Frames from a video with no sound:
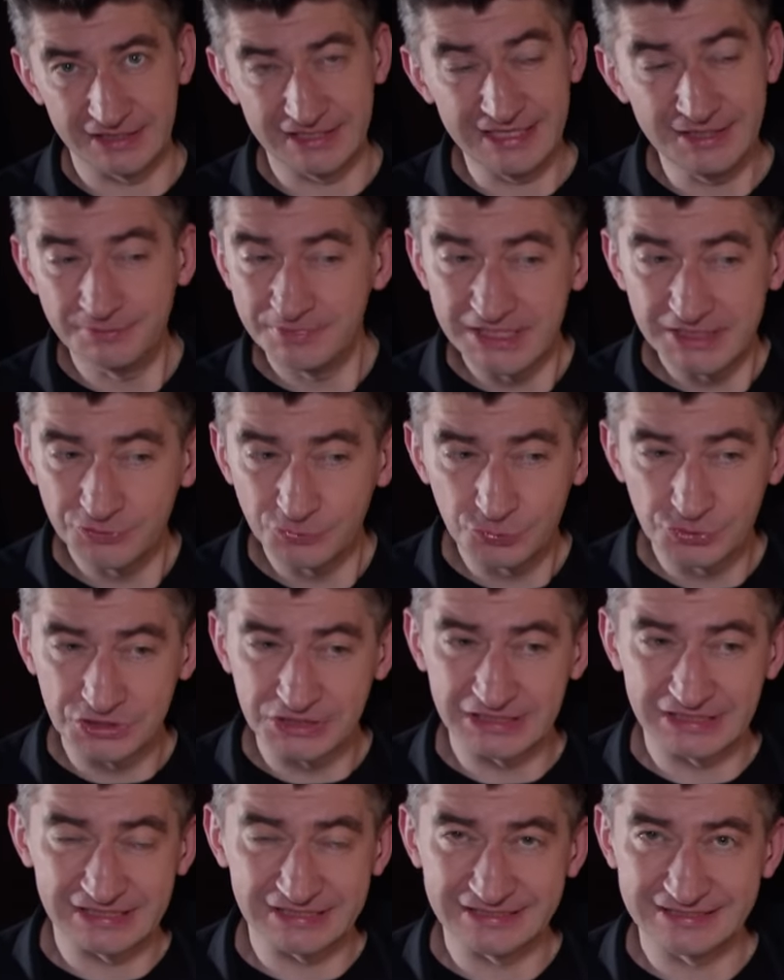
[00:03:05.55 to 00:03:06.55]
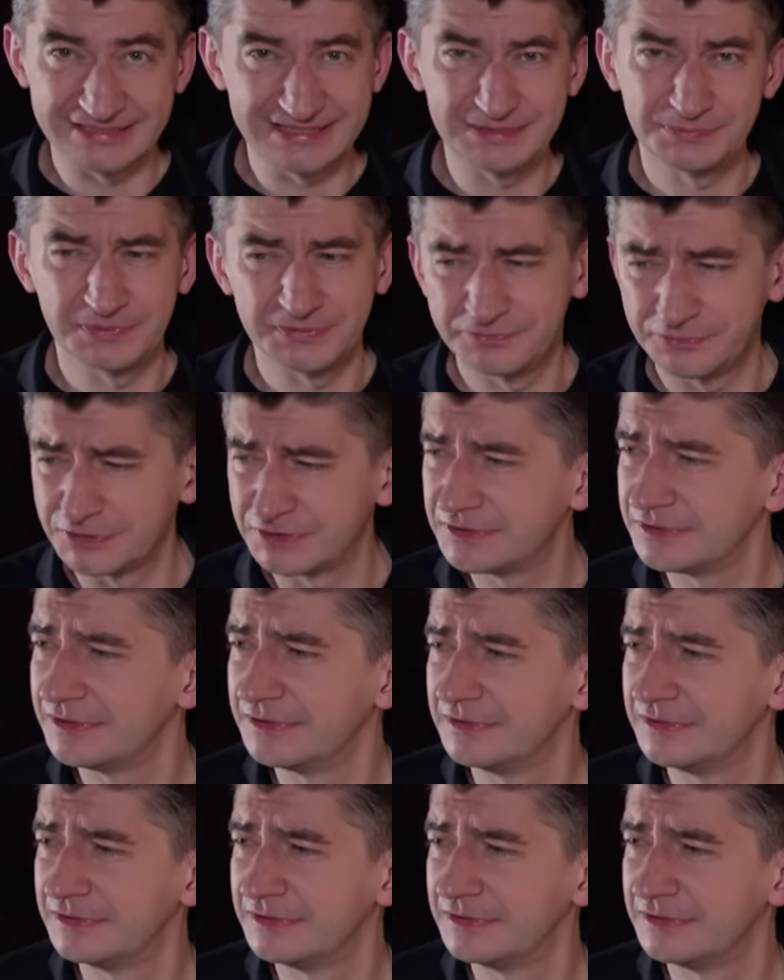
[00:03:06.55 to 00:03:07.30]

Им не нужно, типа, вот